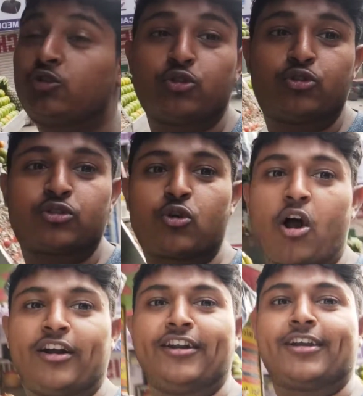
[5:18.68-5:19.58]
जूस
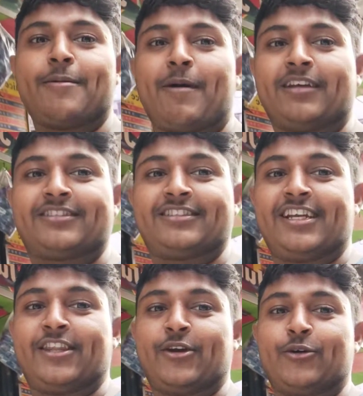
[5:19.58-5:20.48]
कॉर्नर के पास
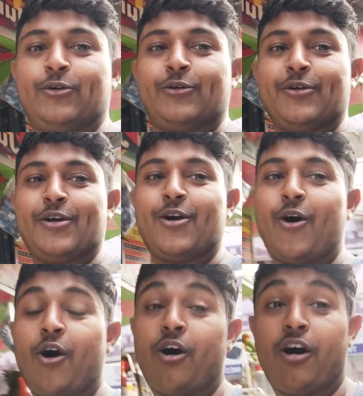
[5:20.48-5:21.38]
ये देखो
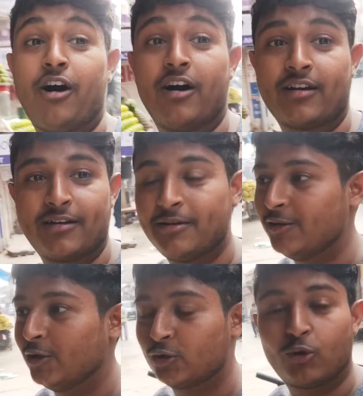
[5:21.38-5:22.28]
और
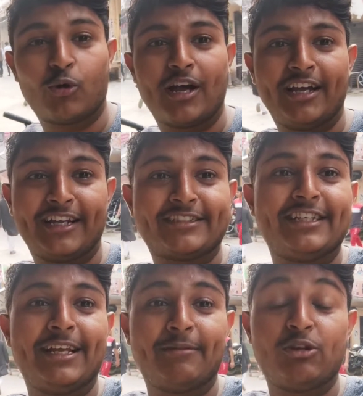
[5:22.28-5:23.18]
थोड़ा
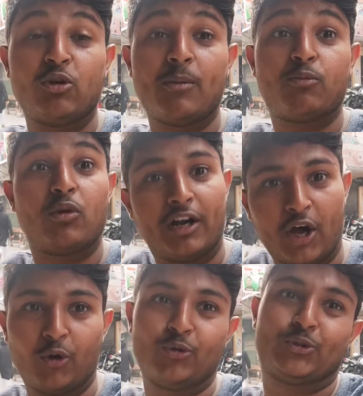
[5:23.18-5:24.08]
एनर्जी लेवल जो है पूरा
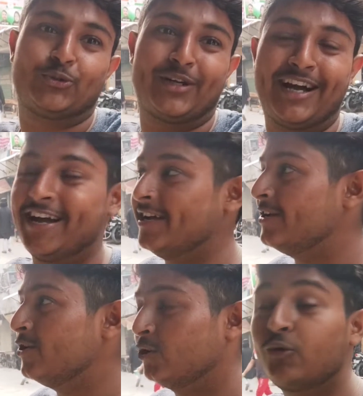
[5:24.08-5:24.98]
डाउन हो चुका है
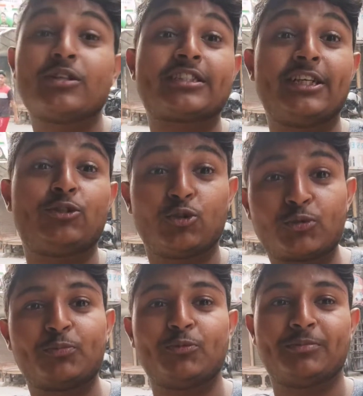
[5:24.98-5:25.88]
तो इसलिए जूस
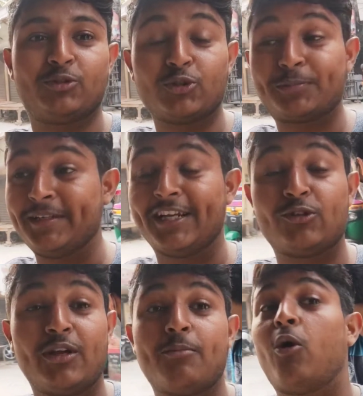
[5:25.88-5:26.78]
पी, जूस पीना
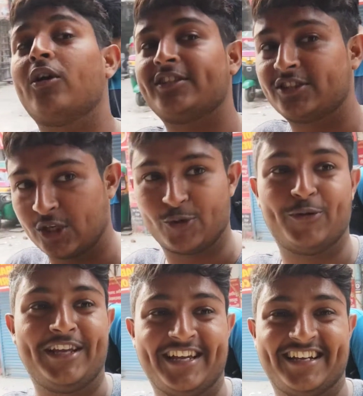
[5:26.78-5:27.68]
जो है ना बहुत ही
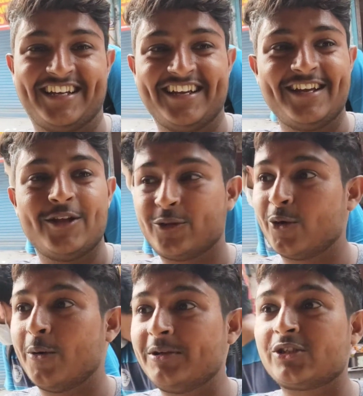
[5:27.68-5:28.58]
ज़रूरी है
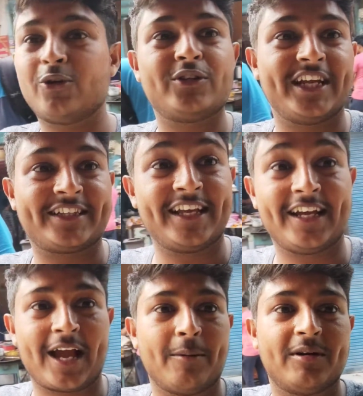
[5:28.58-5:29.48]
तो अभी चलो देखते
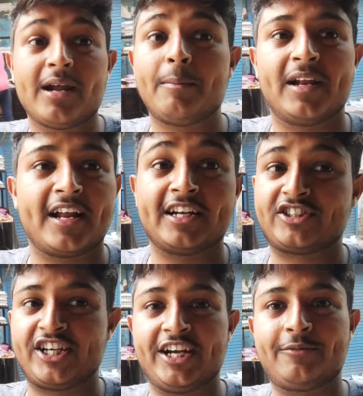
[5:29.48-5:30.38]
हैं क्या बनना बनाना
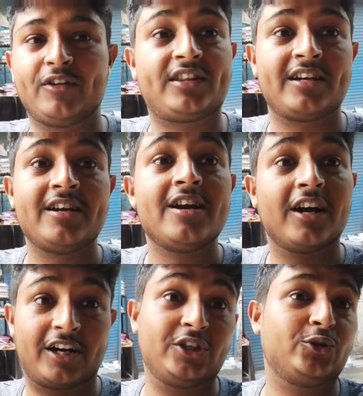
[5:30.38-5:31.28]
शेक विथ
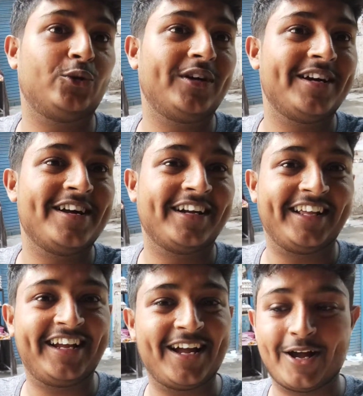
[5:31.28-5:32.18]
खजूर
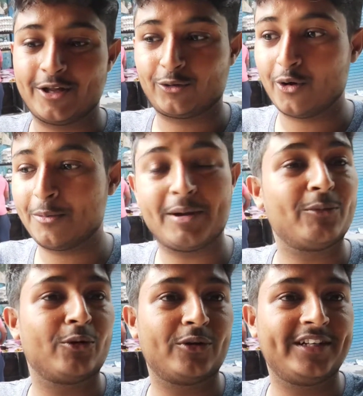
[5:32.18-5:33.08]
ठीक है तो अभी
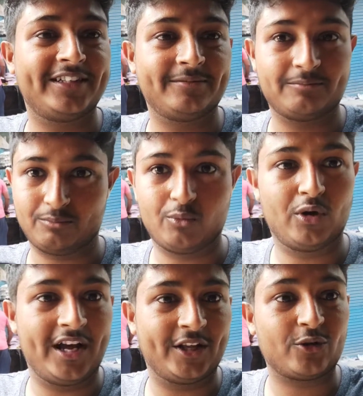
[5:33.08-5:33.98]
हम लोगों ने
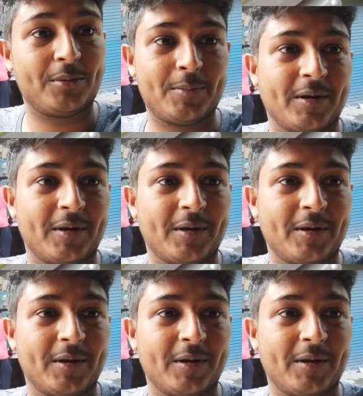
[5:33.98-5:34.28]
बोला है तो अभी